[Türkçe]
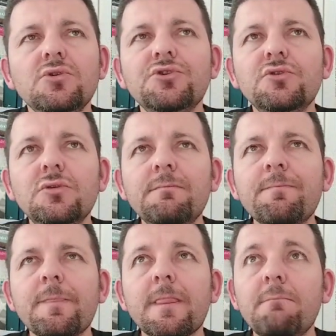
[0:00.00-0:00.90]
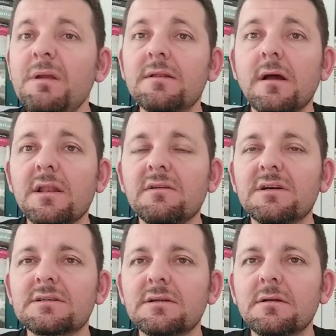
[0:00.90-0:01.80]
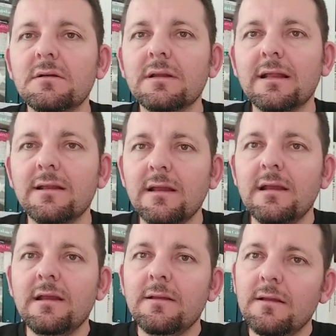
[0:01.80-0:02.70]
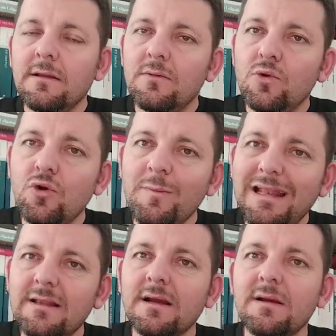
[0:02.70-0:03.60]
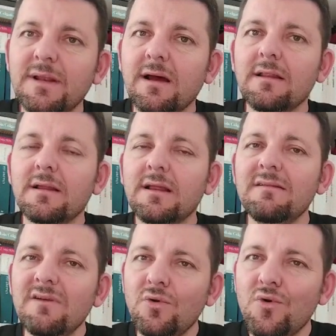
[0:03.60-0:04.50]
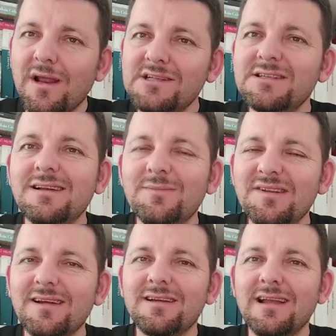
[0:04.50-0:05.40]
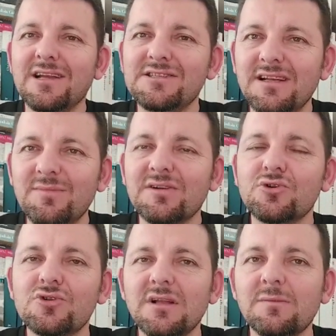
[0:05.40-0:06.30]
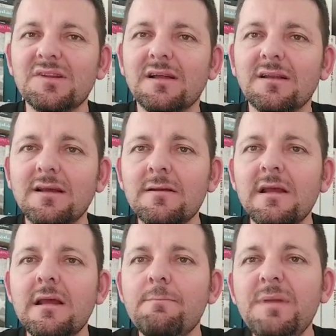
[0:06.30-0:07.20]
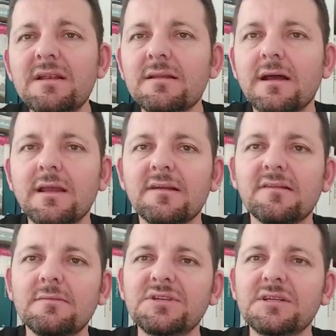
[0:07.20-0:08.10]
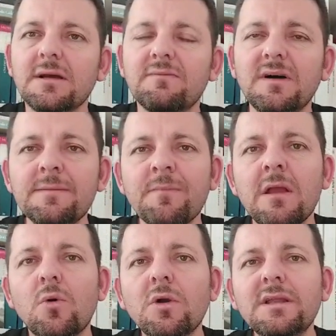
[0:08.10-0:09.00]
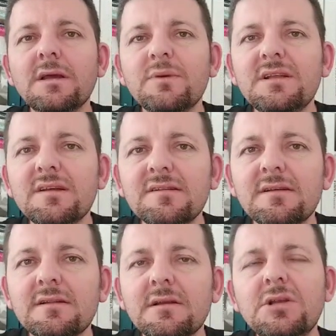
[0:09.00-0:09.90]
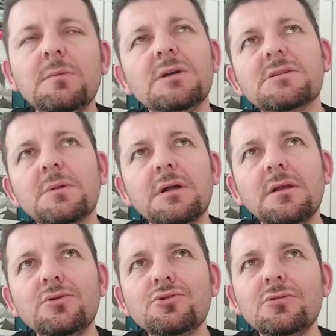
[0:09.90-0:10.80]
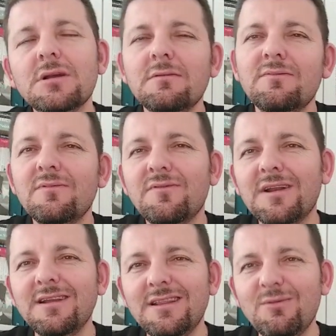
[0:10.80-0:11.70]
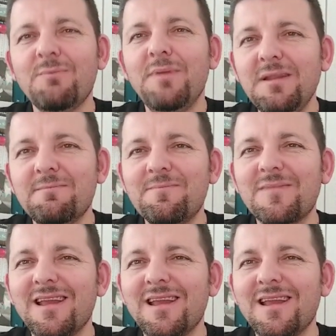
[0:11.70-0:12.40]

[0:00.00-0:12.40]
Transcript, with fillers: Düşündüm bir tane var. Yani e, Türk milli takımını anlatan ve öğrencilerimize, gençlerimize, çocuklarımıza anlatan bir tane yazılmış kitap var. O kitabın yazarı da kim acaba diye düşünürken fark ettim ki benim.